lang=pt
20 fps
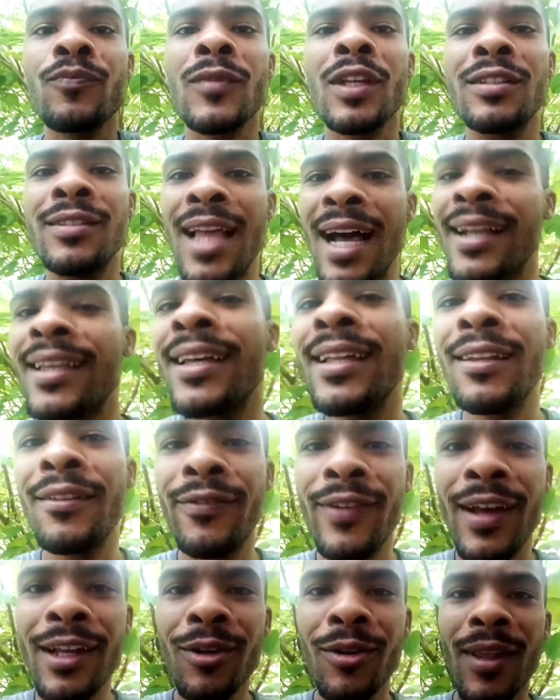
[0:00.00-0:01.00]
Dá aquele
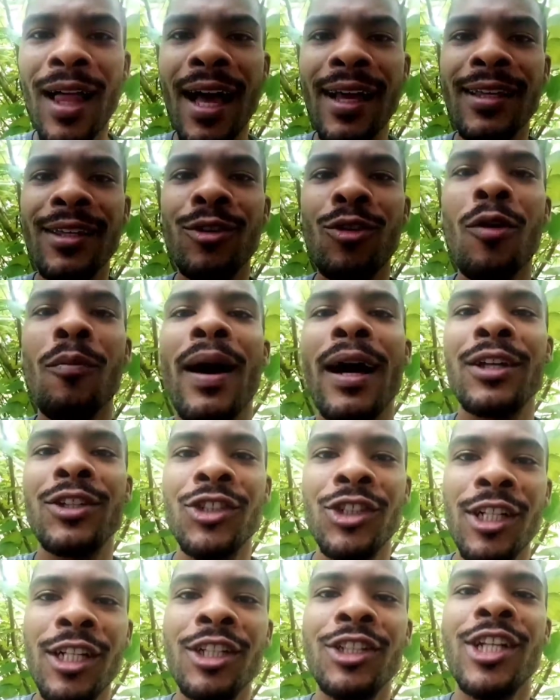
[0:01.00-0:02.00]
velho like e
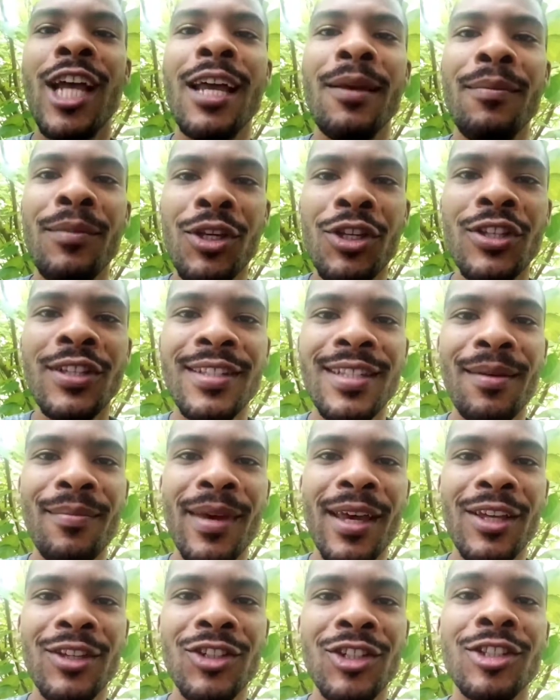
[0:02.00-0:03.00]
compartilhe. Germine
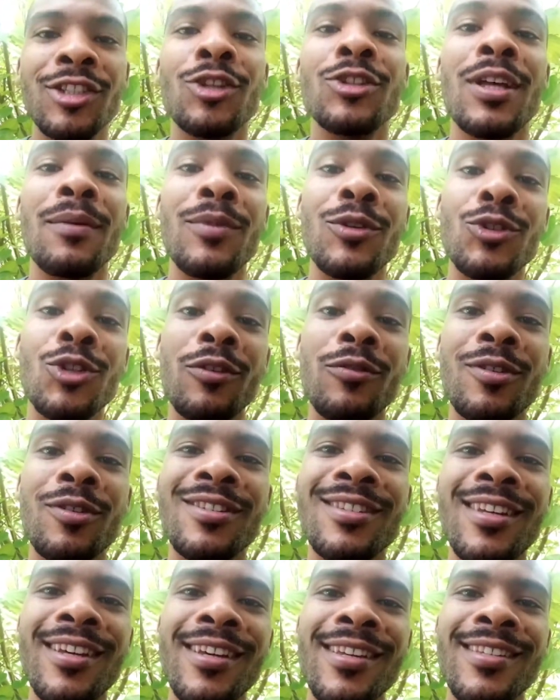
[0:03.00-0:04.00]
semente. Que Deus abençoe
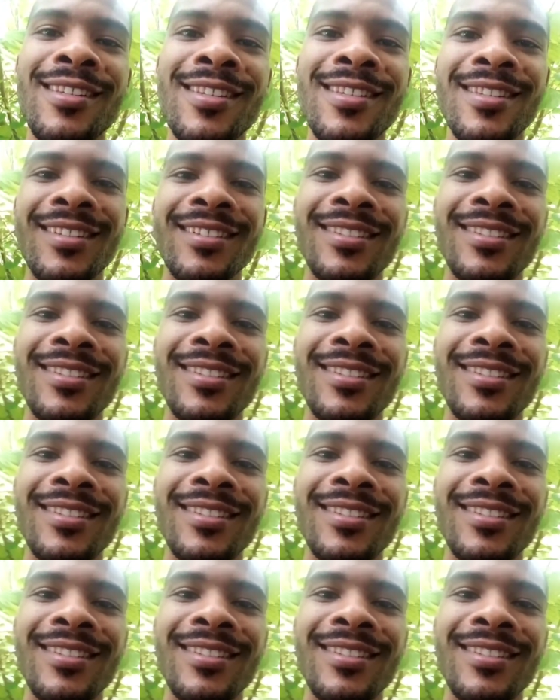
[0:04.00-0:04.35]
vocês.